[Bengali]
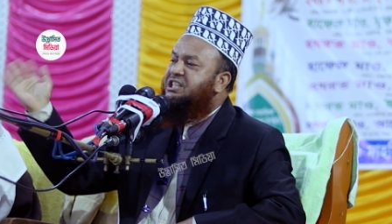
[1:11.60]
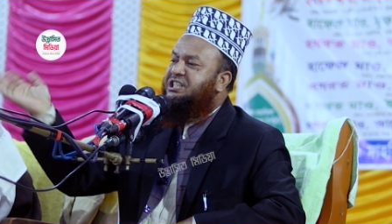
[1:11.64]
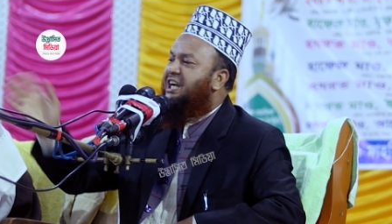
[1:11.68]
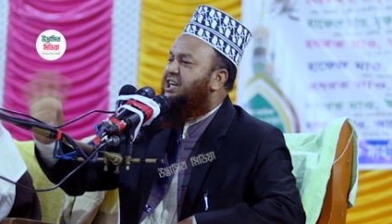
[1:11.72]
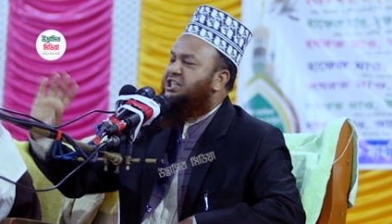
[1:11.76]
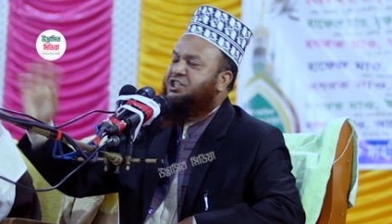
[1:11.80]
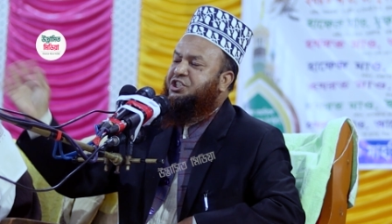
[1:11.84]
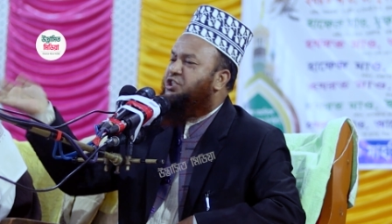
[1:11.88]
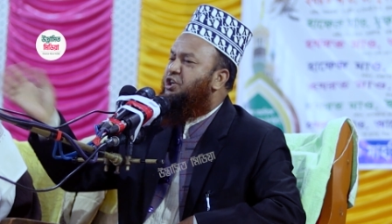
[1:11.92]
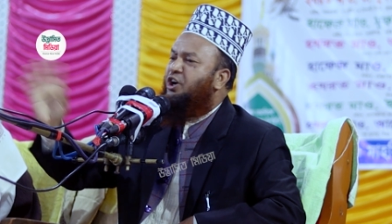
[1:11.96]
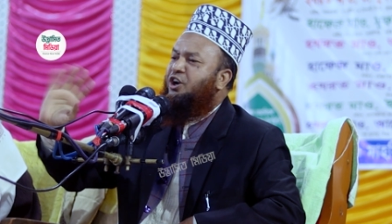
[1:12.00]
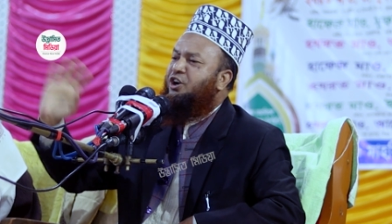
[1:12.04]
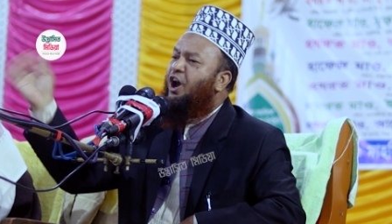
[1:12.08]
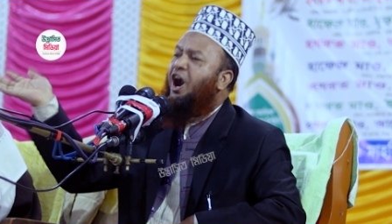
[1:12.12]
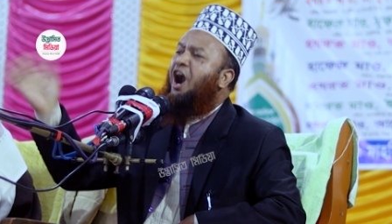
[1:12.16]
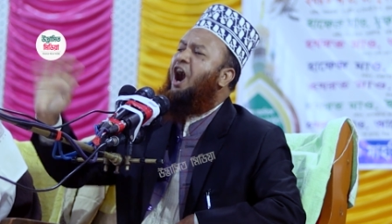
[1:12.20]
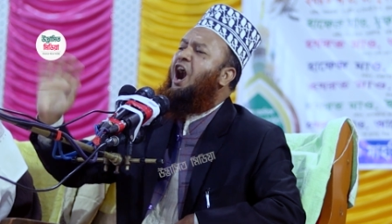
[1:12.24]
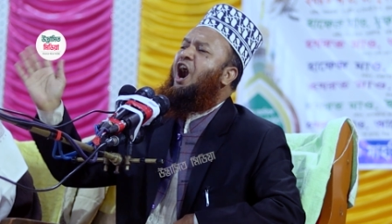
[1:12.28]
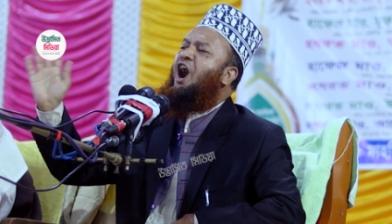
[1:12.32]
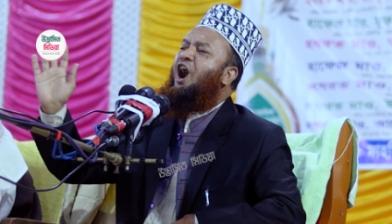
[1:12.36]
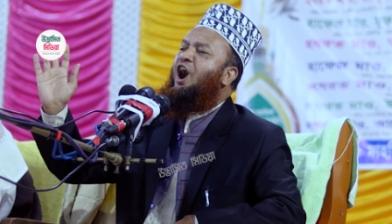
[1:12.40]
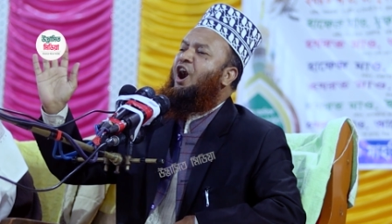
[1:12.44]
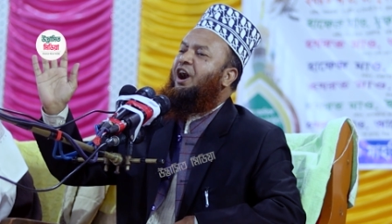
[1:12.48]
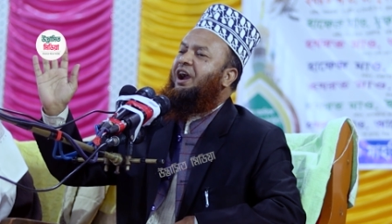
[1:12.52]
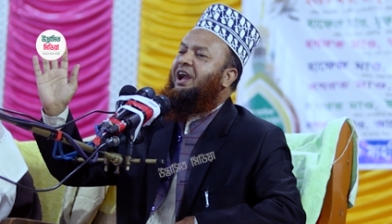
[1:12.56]
সাতশো
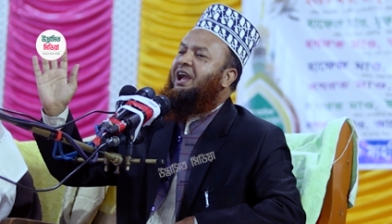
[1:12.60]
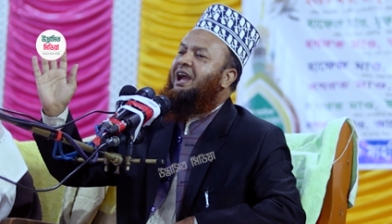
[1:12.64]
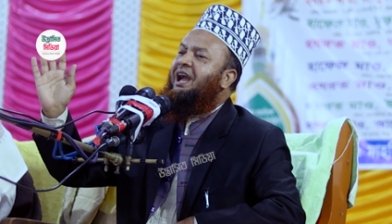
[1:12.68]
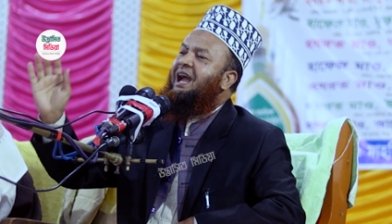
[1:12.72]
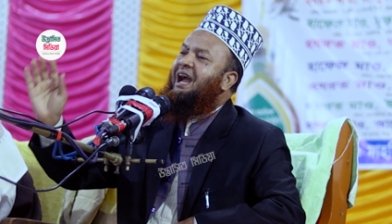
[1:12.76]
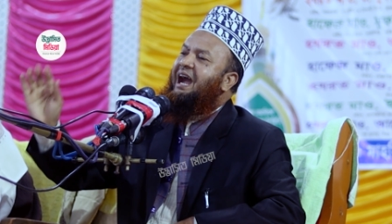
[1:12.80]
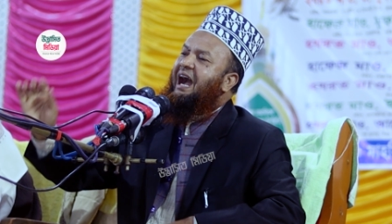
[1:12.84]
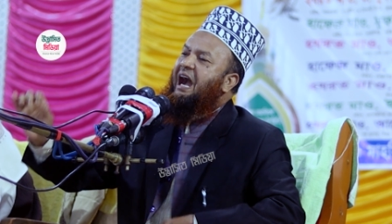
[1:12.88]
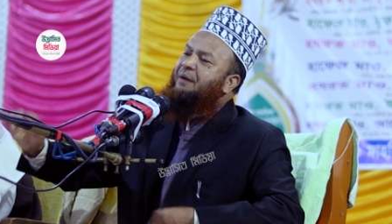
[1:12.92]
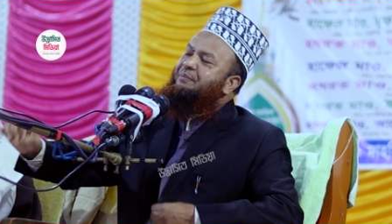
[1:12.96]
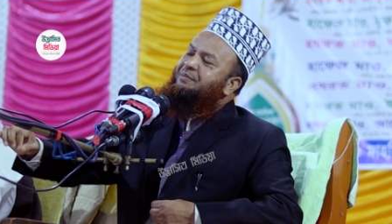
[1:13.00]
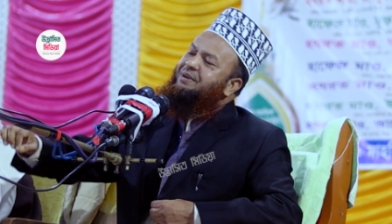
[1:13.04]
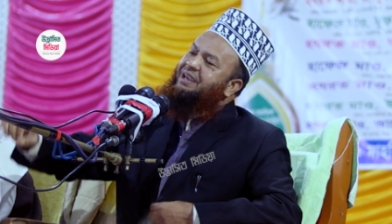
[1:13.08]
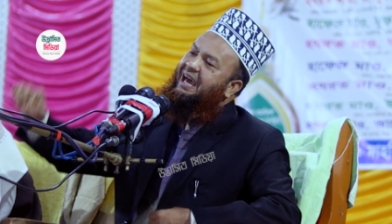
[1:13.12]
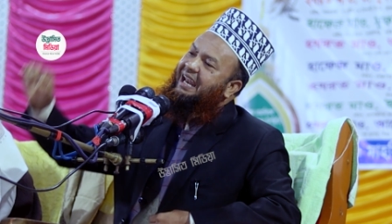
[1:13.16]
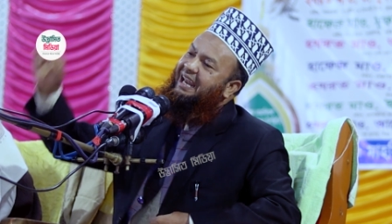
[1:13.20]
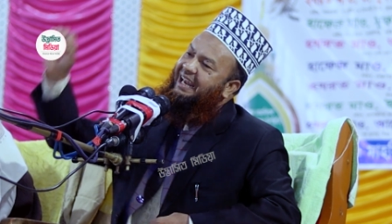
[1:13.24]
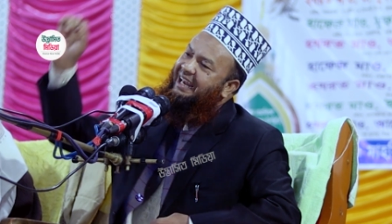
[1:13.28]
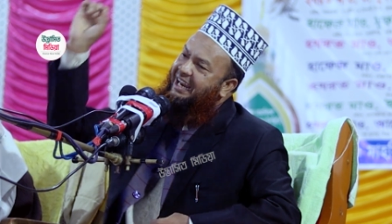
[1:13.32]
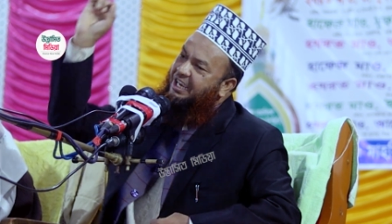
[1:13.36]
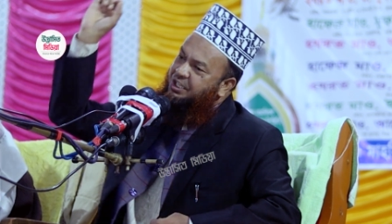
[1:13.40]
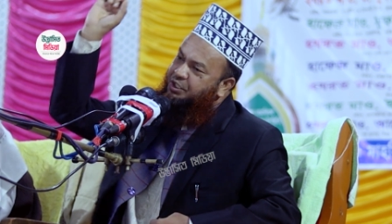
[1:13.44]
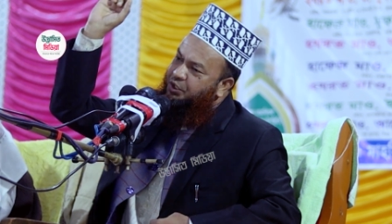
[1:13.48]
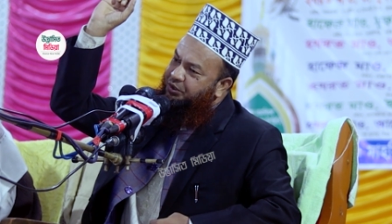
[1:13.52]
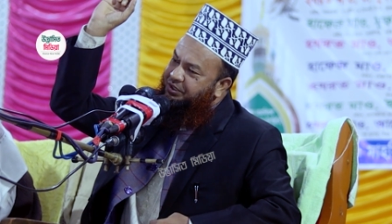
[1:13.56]
নয় আমি
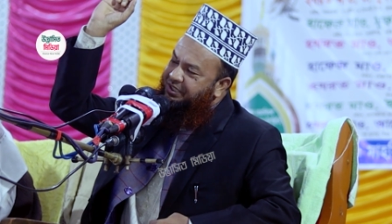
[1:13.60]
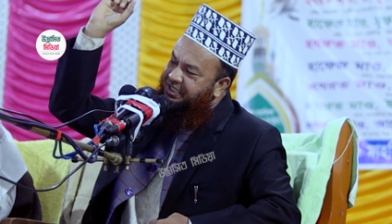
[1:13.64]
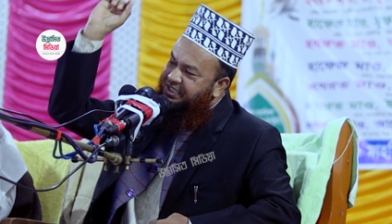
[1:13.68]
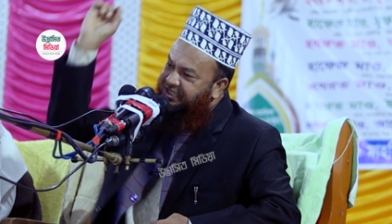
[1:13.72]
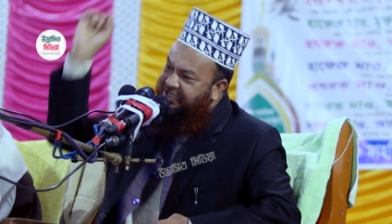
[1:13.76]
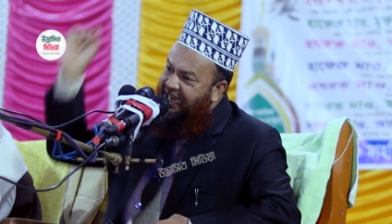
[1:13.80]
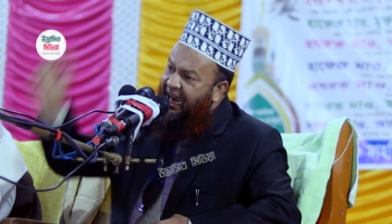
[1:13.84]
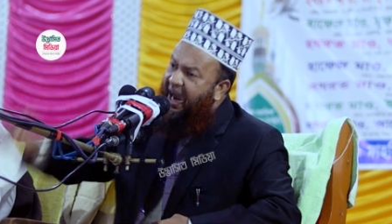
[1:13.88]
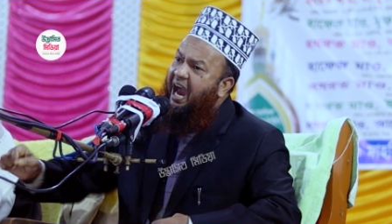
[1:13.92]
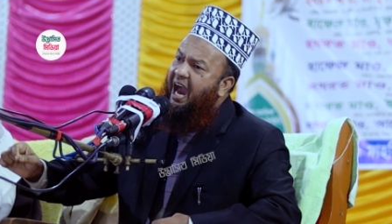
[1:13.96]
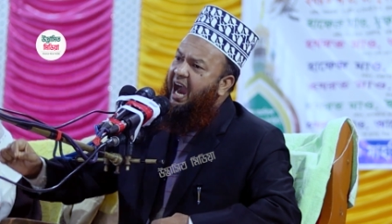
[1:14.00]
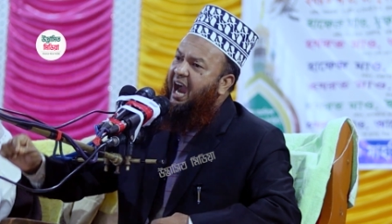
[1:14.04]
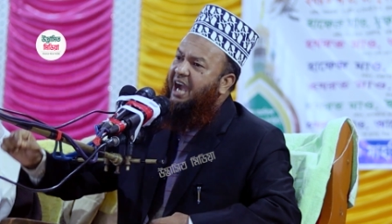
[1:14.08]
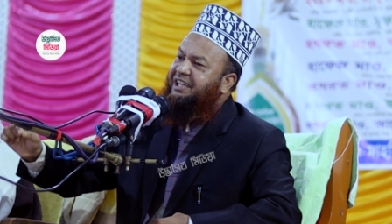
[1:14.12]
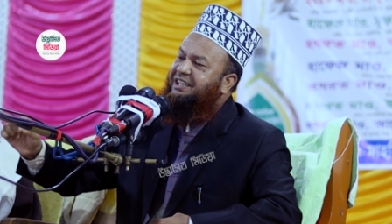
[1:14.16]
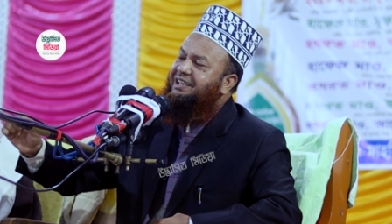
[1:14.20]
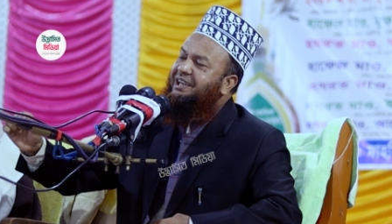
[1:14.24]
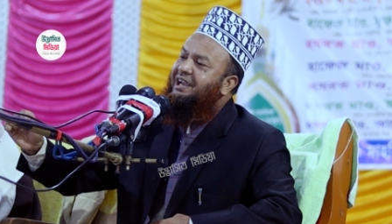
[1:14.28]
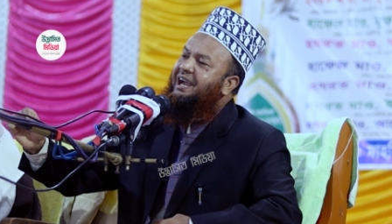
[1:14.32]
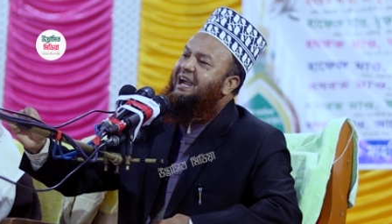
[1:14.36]
আল্লাহ যদি চাই